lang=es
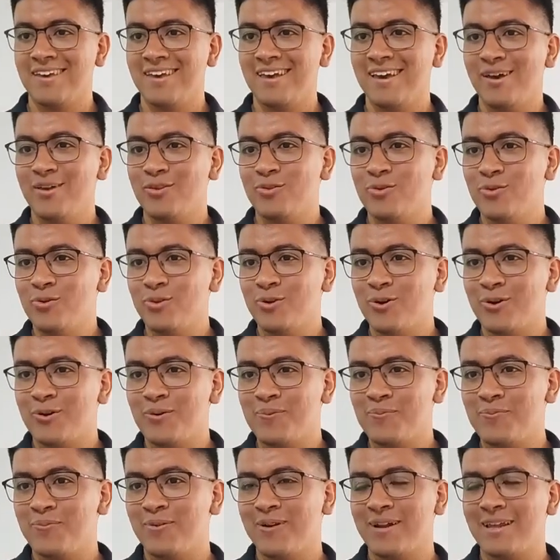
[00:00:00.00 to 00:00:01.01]
Y es
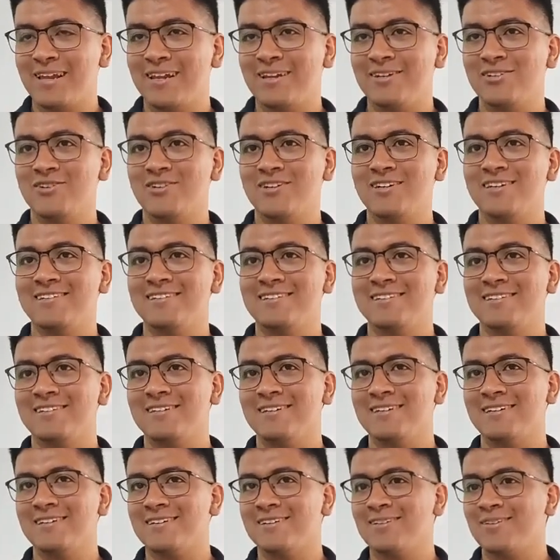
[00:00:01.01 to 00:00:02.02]
duro por el hecho de
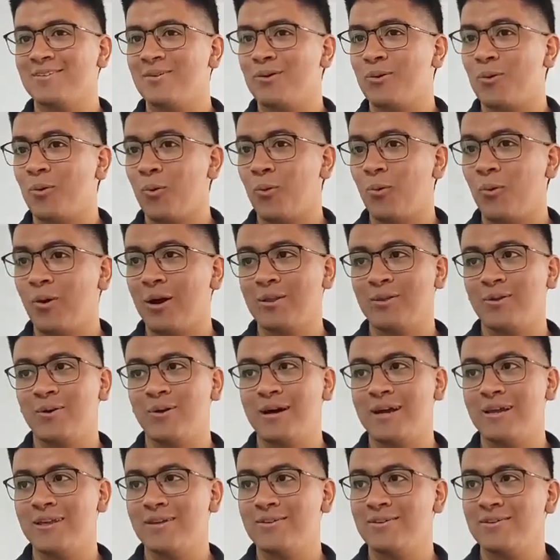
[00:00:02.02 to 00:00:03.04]
decir cuatro
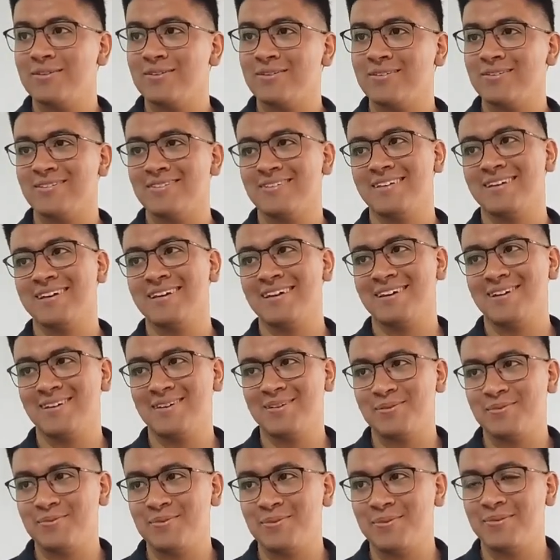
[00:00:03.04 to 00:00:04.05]
años, es
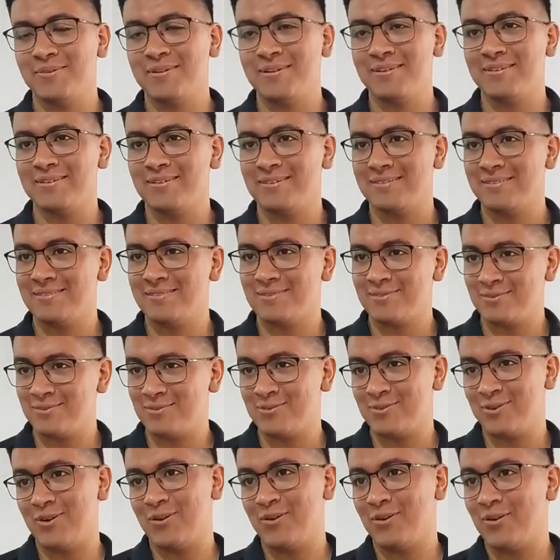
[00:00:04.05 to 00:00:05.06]
como, bueno,
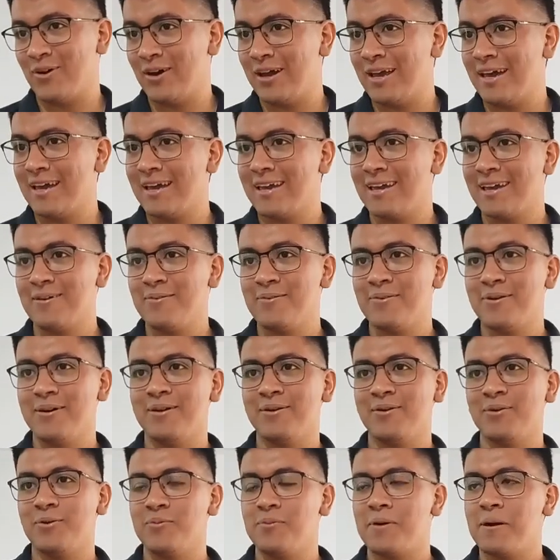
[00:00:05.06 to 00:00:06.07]
no, es que,
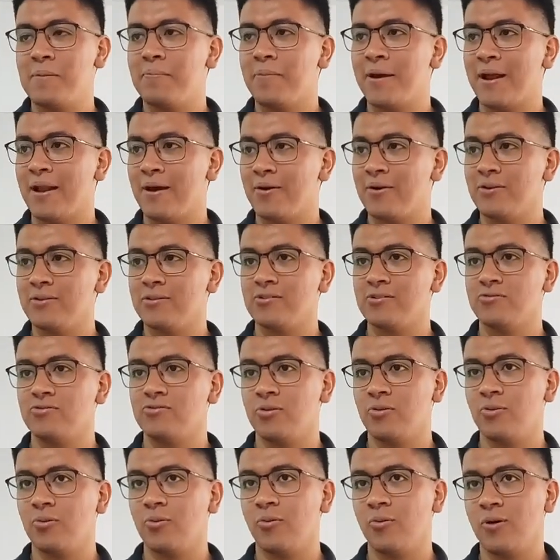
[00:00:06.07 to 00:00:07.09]
bueno, de un mes para otro,
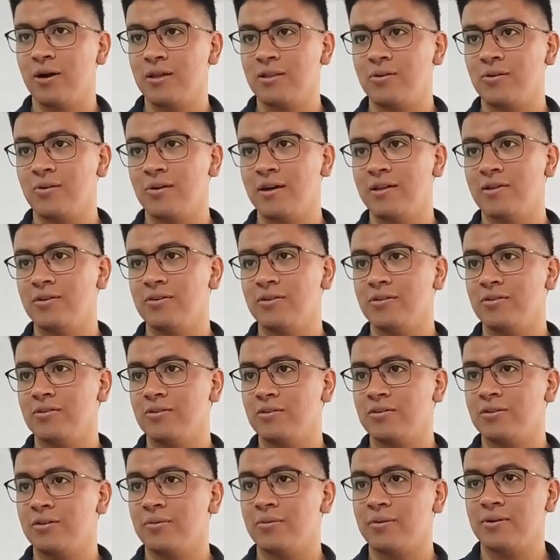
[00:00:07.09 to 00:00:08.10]
son cuatro años en
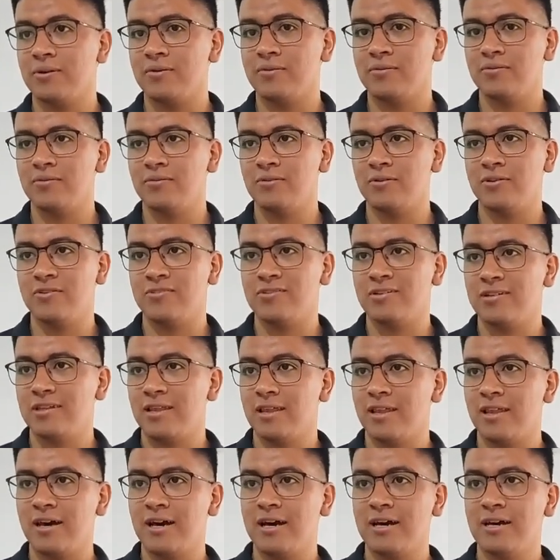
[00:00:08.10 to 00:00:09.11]
donde, bueno, no se
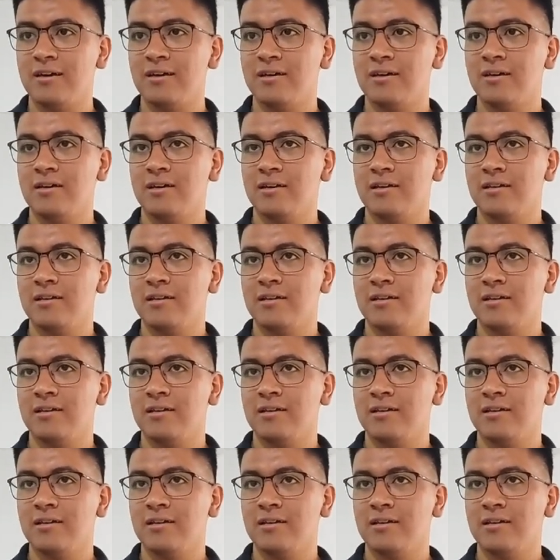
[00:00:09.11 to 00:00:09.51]
te da.